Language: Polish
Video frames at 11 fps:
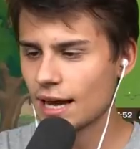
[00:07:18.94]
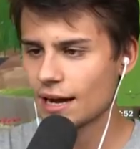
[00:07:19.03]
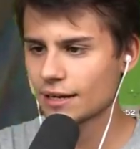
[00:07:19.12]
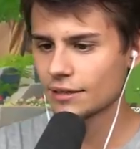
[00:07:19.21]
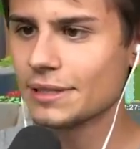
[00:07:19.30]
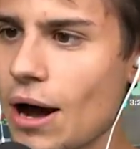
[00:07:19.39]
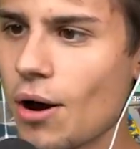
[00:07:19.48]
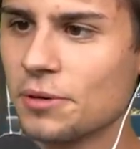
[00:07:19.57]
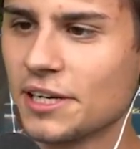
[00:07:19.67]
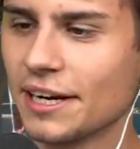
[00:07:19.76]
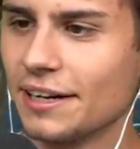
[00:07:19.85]
Tak, udało
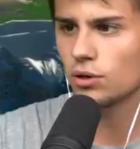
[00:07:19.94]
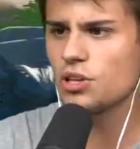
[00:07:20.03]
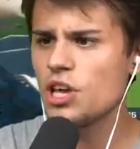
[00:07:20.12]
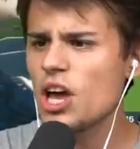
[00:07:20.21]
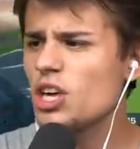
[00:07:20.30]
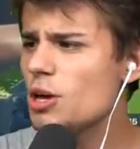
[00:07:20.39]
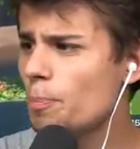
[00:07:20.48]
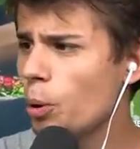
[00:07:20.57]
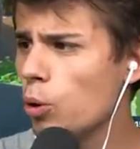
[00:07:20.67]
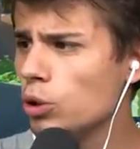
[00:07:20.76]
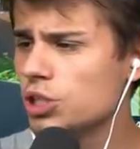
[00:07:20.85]
mi się. O nie,
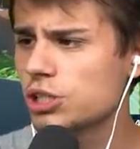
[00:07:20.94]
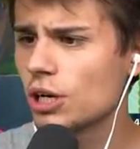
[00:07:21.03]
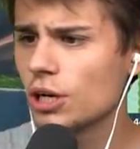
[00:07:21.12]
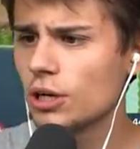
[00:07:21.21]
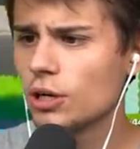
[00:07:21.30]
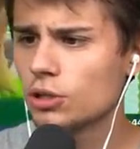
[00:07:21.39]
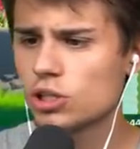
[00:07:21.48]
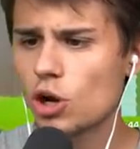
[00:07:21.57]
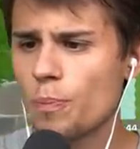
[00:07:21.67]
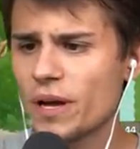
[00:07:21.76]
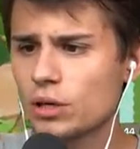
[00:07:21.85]
impuls! To jest
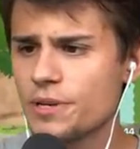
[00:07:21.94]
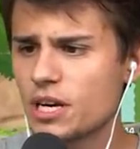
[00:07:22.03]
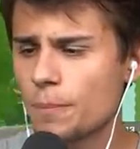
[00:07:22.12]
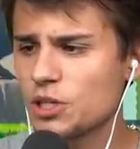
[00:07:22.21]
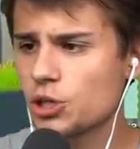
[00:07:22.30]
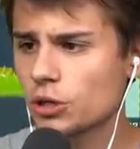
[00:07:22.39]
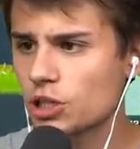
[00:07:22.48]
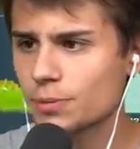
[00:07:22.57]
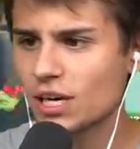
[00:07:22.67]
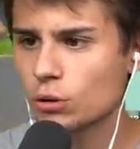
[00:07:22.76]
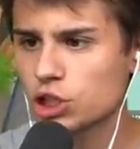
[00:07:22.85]
OP, Dominika
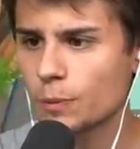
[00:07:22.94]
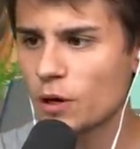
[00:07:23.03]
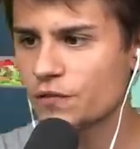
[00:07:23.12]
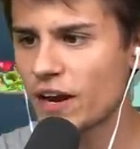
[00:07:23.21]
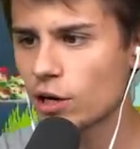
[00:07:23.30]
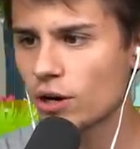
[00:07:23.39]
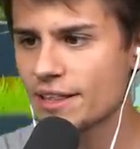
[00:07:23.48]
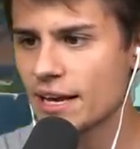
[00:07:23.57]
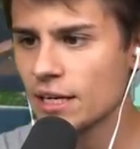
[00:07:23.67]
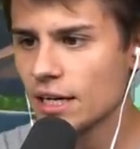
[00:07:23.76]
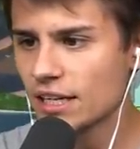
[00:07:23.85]
58 sekund, szybko otwieraj
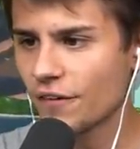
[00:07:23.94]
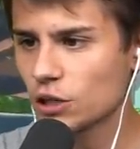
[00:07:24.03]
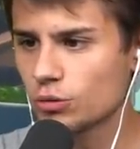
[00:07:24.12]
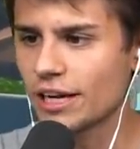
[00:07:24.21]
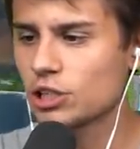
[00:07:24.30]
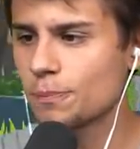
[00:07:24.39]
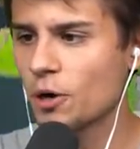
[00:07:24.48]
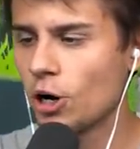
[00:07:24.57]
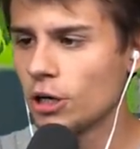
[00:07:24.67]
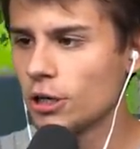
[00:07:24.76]
kolejne! Dawaj tutaj, szybko!